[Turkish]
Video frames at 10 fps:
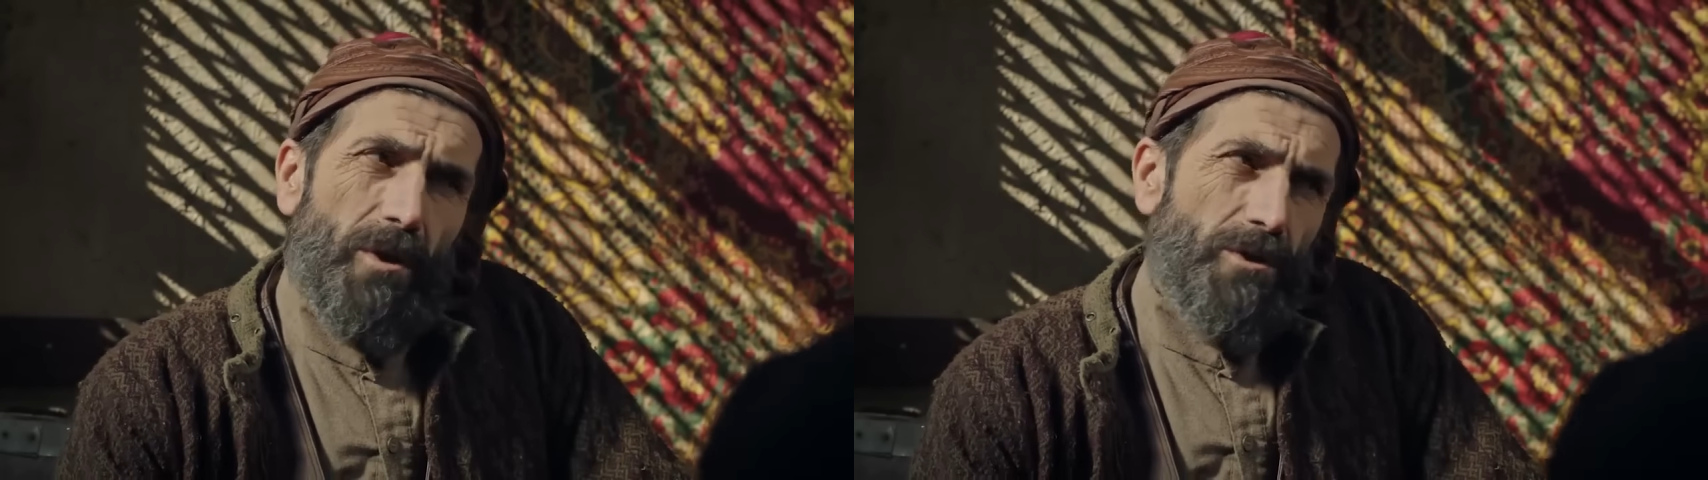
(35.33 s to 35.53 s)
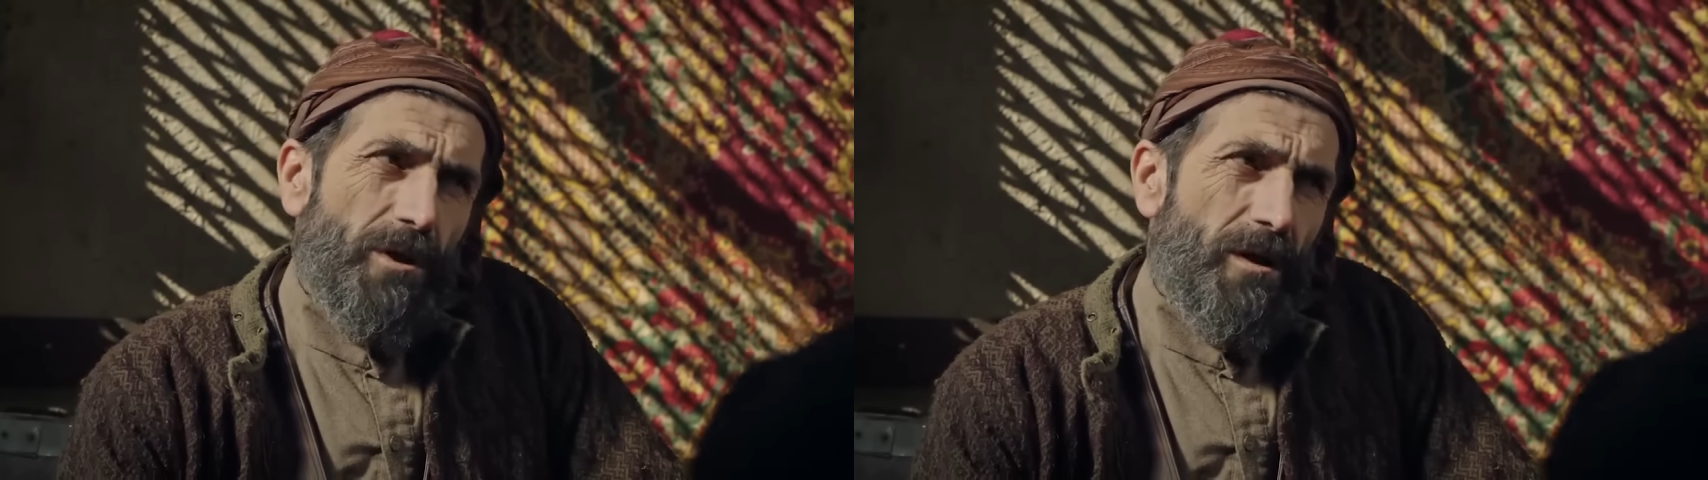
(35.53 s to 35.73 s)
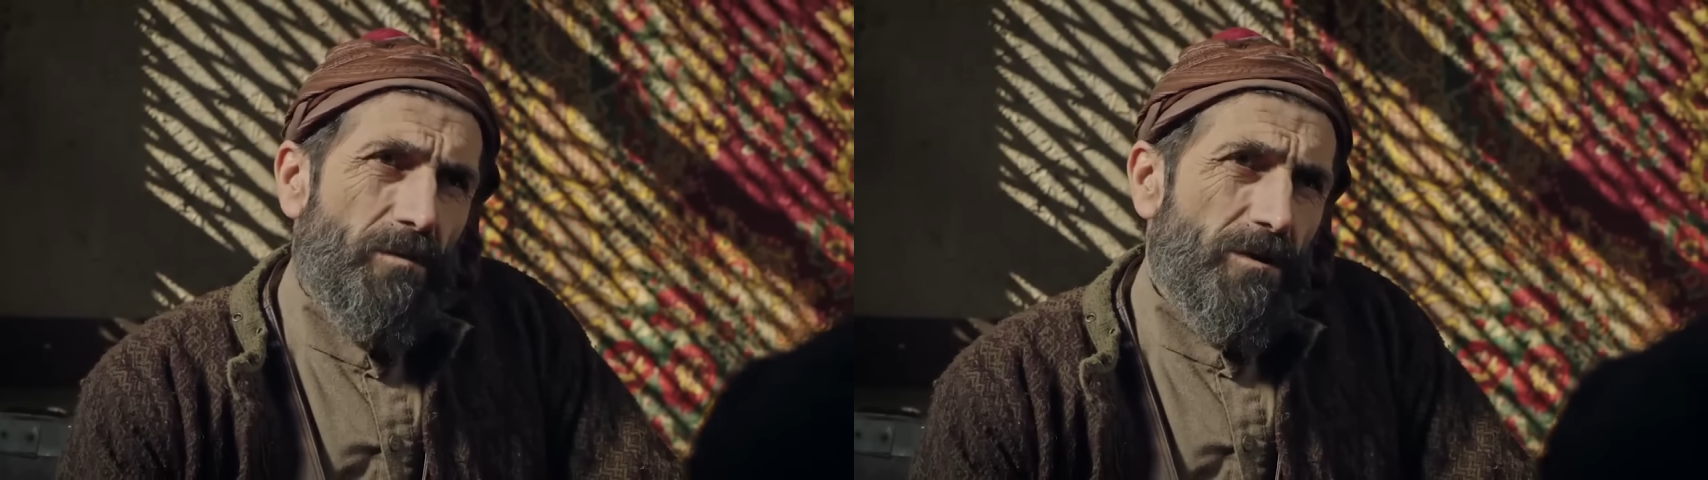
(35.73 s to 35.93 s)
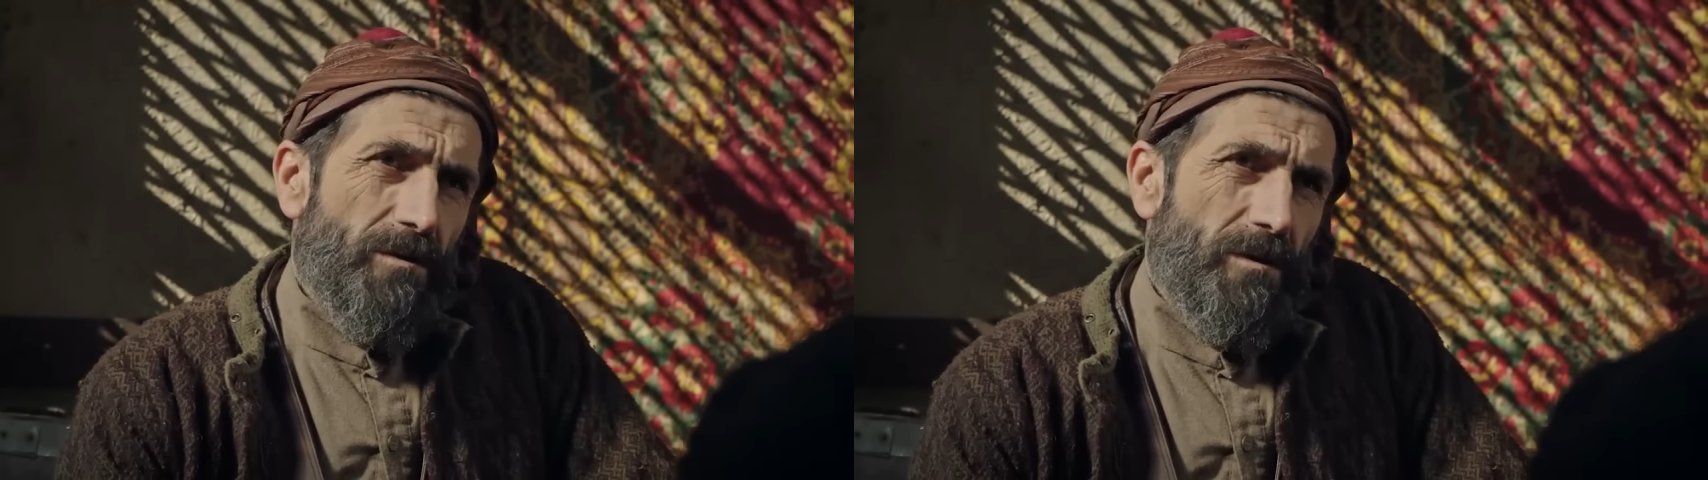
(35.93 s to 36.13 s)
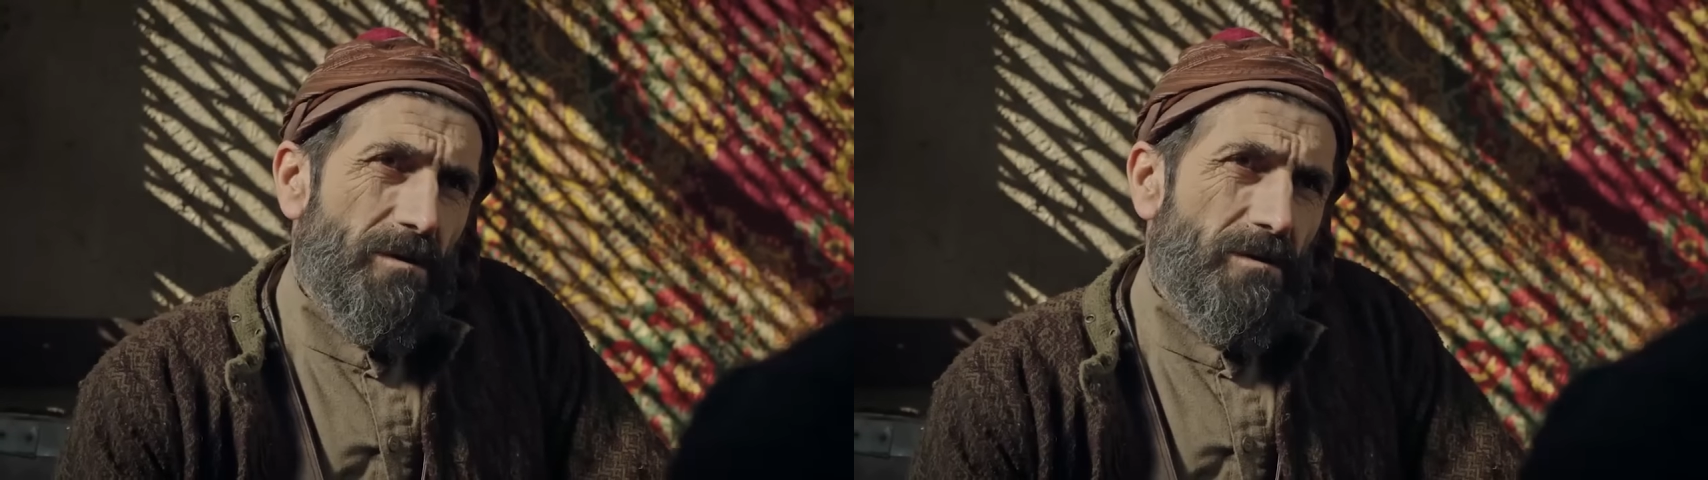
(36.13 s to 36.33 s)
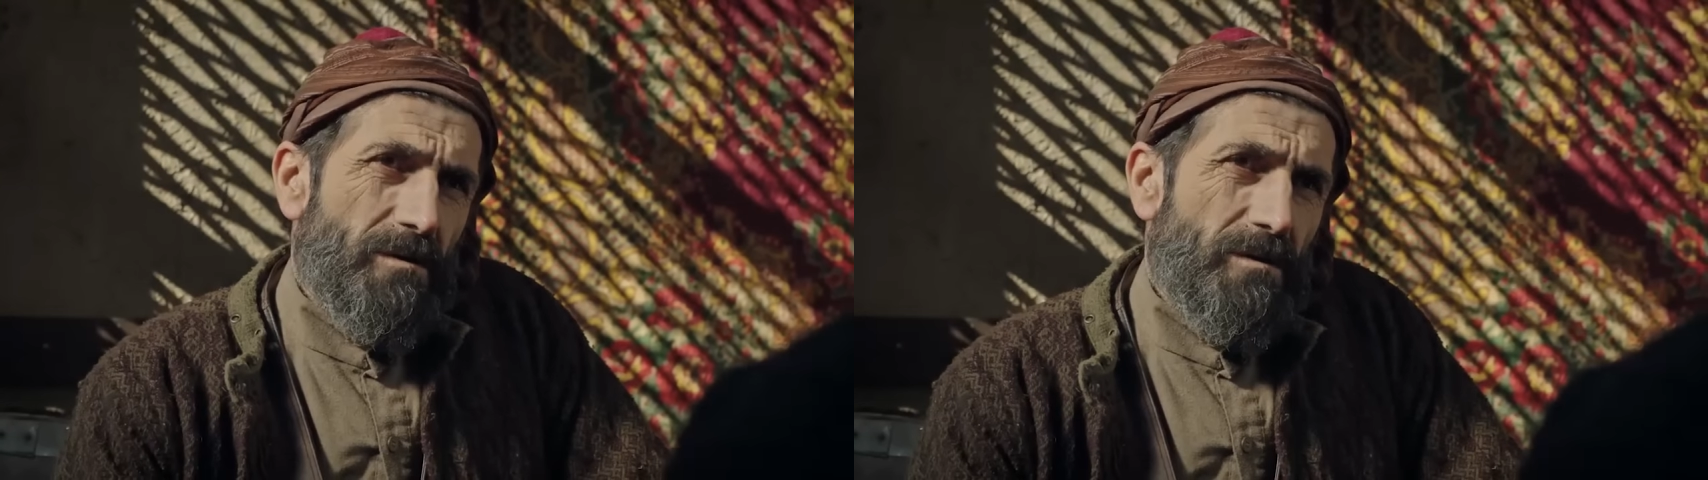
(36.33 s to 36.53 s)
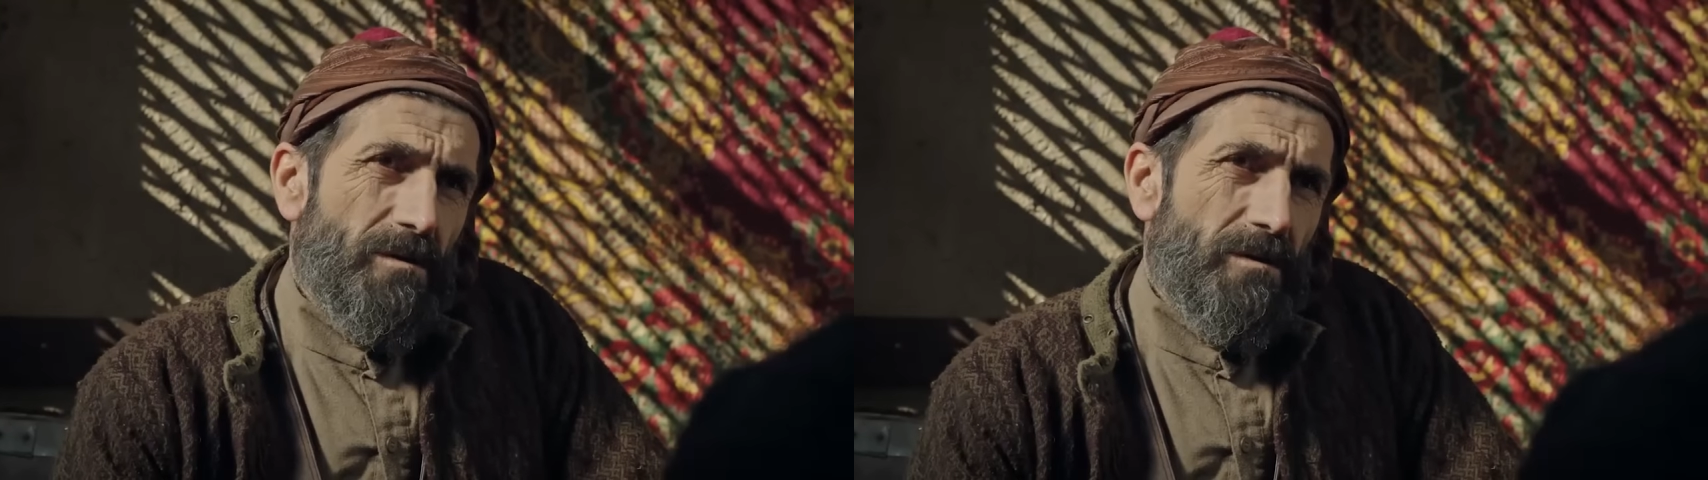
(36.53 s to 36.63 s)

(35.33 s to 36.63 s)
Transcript: Başaramadılar.